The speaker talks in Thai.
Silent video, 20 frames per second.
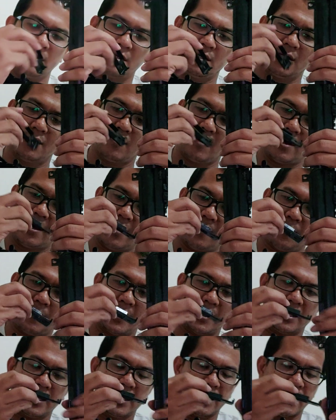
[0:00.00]
ชื่อว่ามั
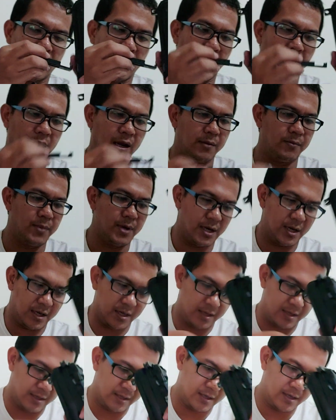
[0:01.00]
นติคาลิเบอร์
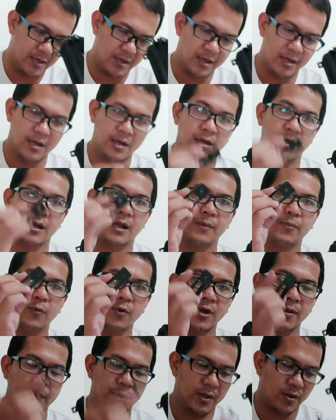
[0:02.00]
นะครับตัว
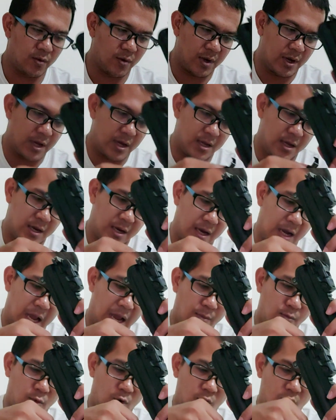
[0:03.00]
นี้เป็นตัว
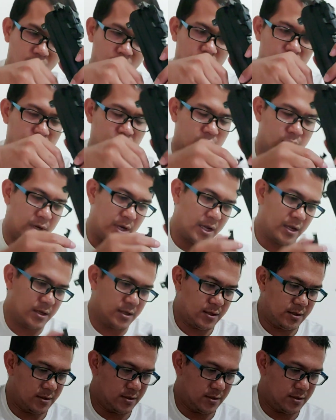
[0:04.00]
ค้างโบ๊ะนะ